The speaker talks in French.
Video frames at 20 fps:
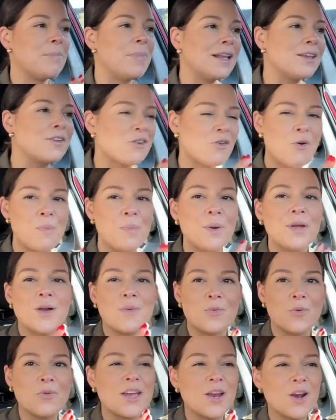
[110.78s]
pas être coupée
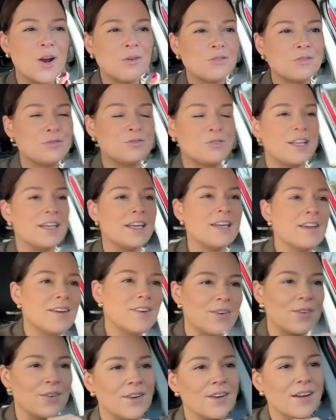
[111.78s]
dans mon élan, vous voyez.
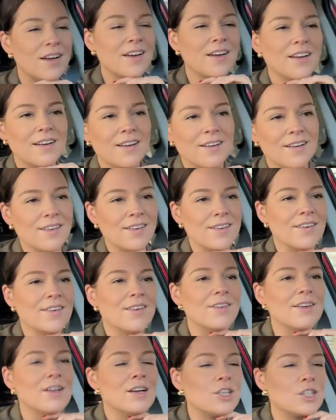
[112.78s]
Euh,
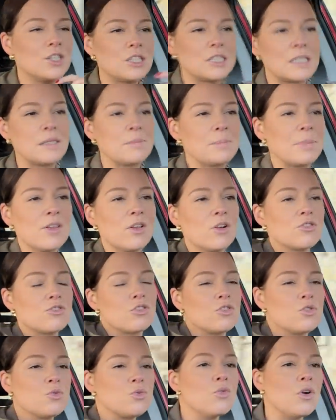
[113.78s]
euh, pas dans le
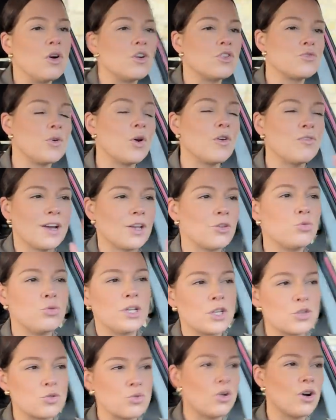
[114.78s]
sens où euh, je dois en faire tous
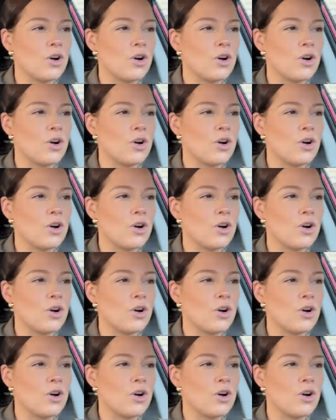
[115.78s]
les jours.